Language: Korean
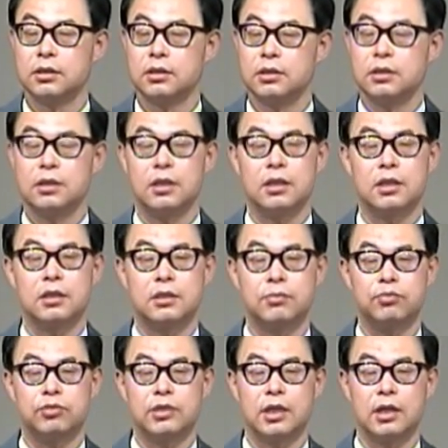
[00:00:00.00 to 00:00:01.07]
이세 가지
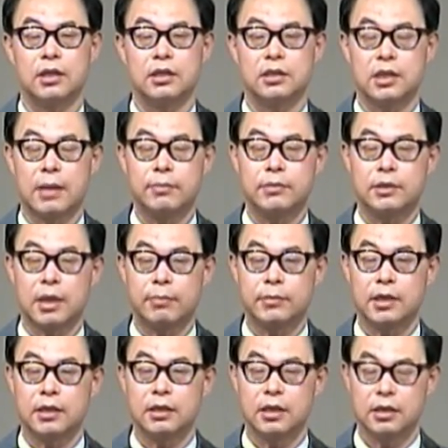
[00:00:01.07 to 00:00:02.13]
무장, 이 3,
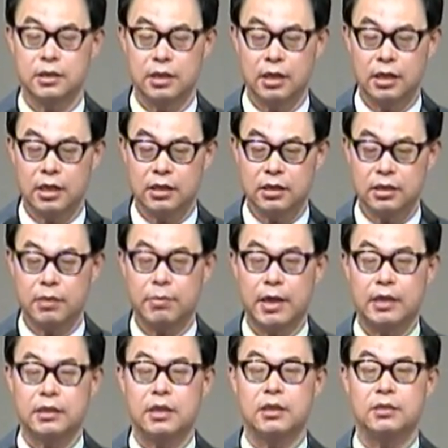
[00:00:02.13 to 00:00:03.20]
3단계, 이 세 가지의
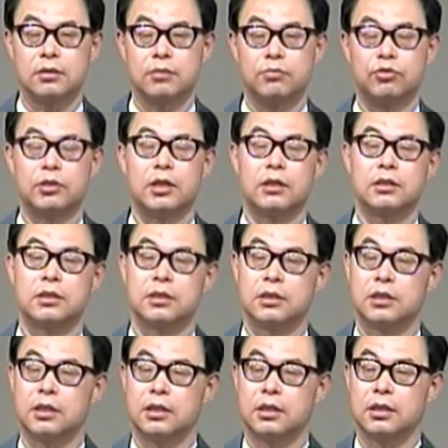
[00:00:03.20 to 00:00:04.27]
방향에서 무장을 시킬
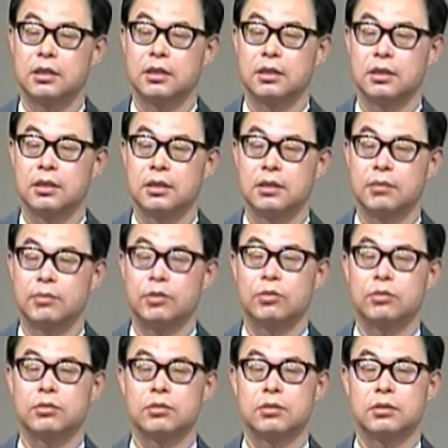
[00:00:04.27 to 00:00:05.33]
때
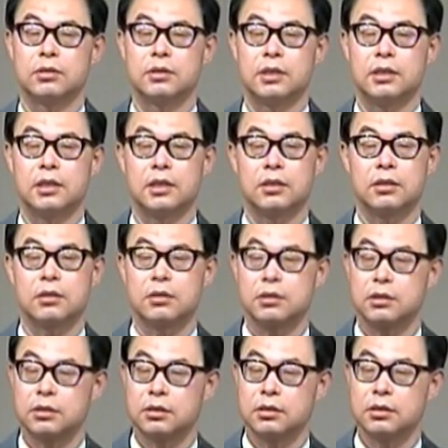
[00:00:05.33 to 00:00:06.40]
비로소 세상에서
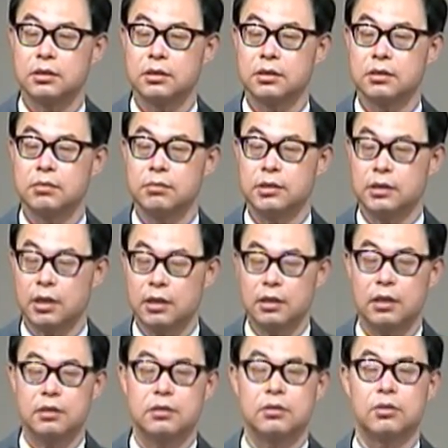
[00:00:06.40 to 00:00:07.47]
터지는 미사일과
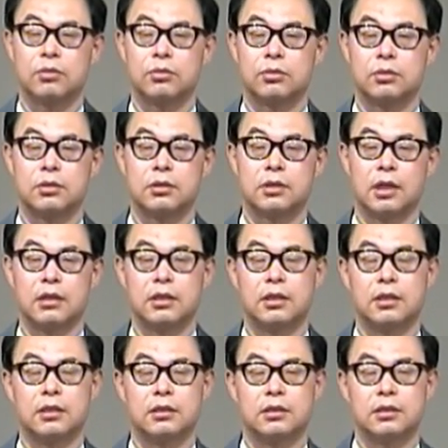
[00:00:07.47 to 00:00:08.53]
같은 성도들, 다니과
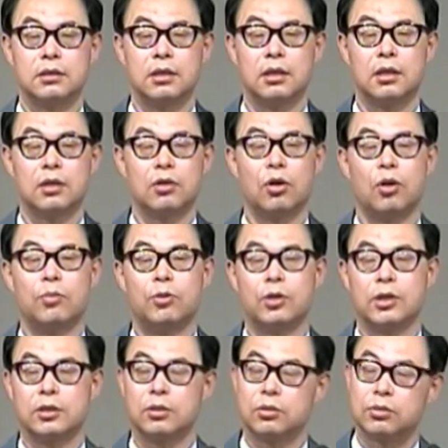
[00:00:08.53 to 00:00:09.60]
같은
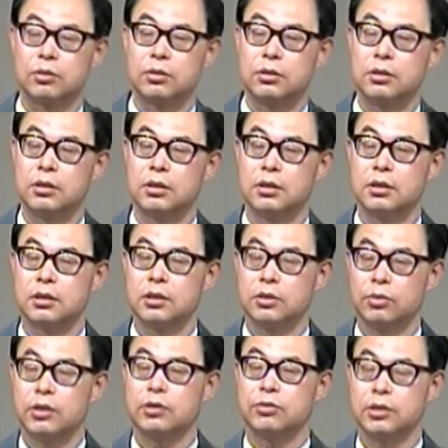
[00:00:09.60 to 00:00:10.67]
거목의 성도를
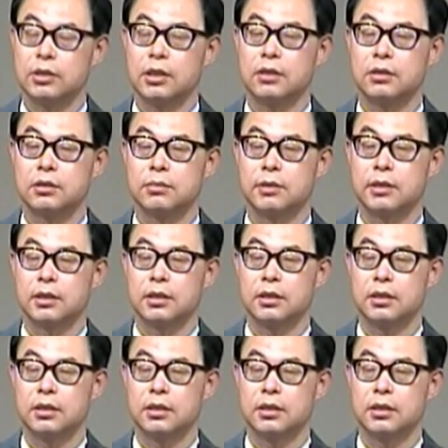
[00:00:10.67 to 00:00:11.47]
키워낼 수 있다는 것입니다.